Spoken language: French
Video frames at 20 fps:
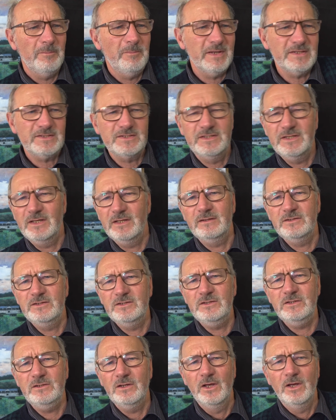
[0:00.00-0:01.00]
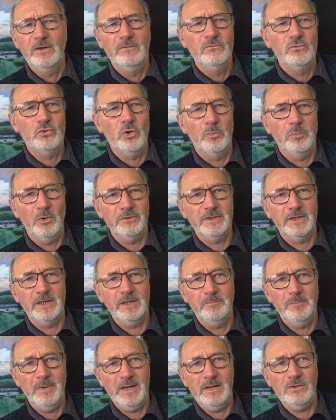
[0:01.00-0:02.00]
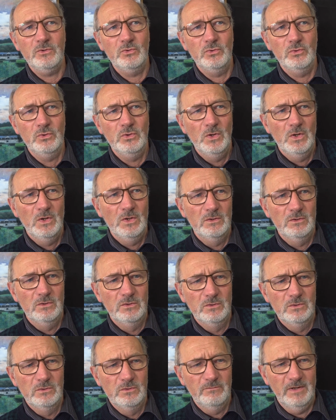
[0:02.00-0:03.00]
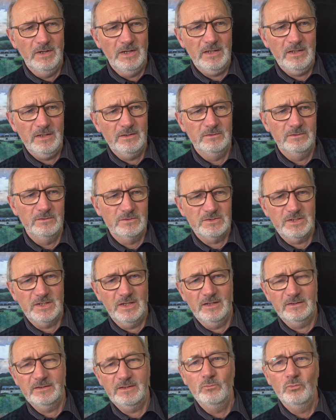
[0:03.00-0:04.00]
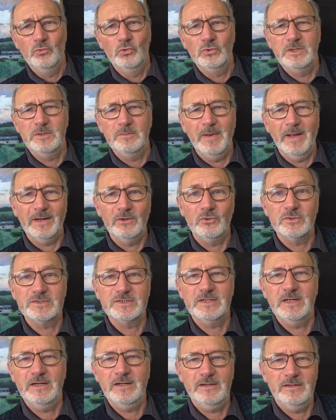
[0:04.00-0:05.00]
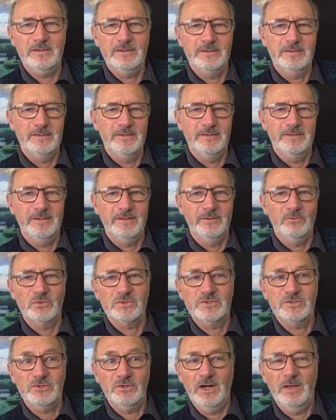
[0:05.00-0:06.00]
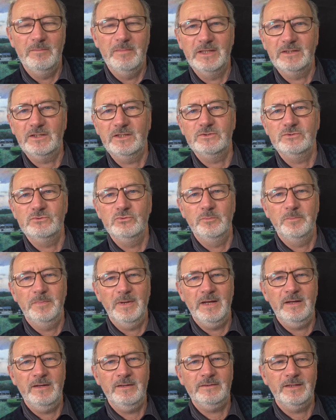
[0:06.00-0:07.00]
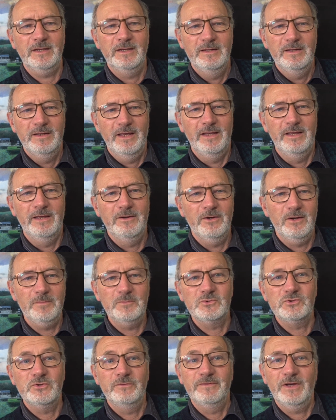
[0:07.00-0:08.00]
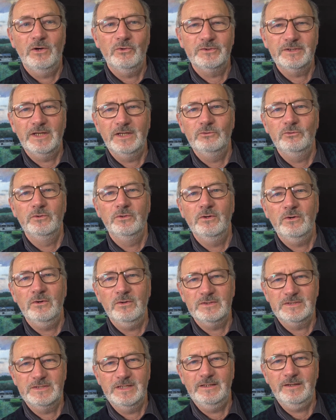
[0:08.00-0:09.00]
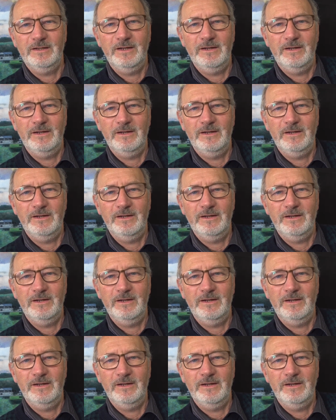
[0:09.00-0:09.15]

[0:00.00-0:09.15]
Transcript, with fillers: pas ce qui est dit, vous ne comprendrez pas, voilà, c'est un tableau qui parle de ça, et on sent la maîtrise du peintre, et hop, je vais rentrer dedans, etc.